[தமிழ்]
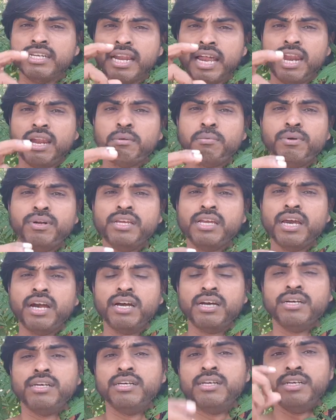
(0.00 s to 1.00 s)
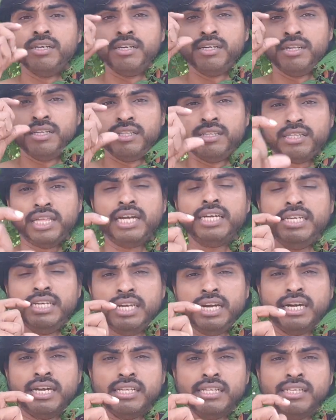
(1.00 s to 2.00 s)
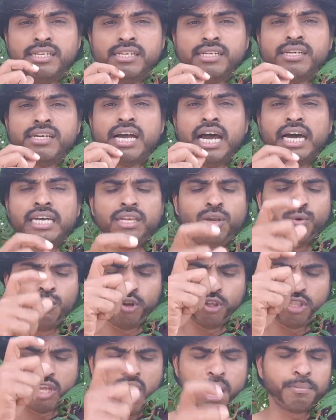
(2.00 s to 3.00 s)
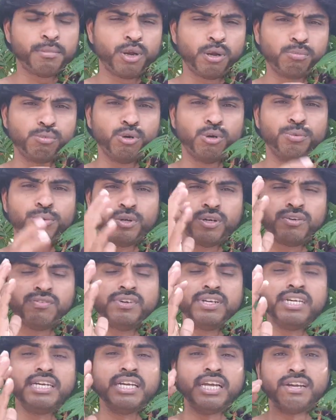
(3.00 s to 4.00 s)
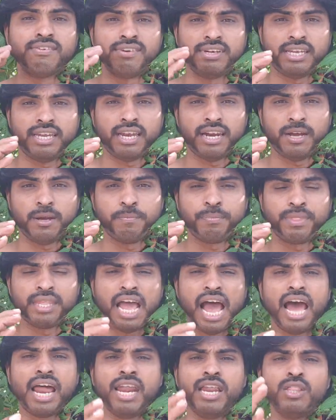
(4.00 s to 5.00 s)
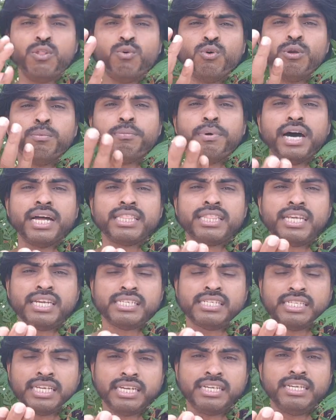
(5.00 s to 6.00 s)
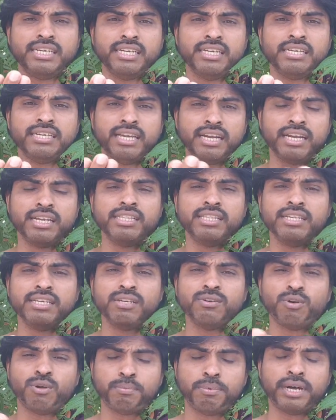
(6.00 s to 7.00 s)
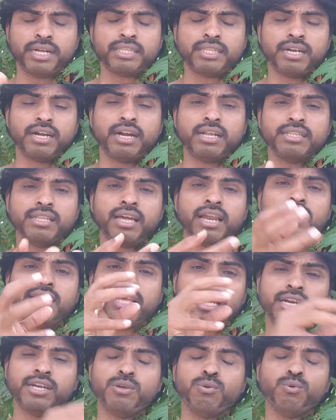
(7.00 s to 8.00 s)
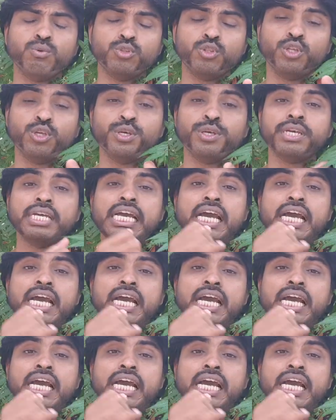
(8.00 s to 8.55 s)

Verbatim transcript: நல்லபடியாக தண்ணீர் எடுத்து அதில் ஒரு பூ போட்டு வீட்டுக்கு வைக்கலாம் அல்லது ஒரு பாத்திர சட்டி எடுத்து ஒரு பாத்திரம் எடுத்து அதில் தண்ணி ஊற்றி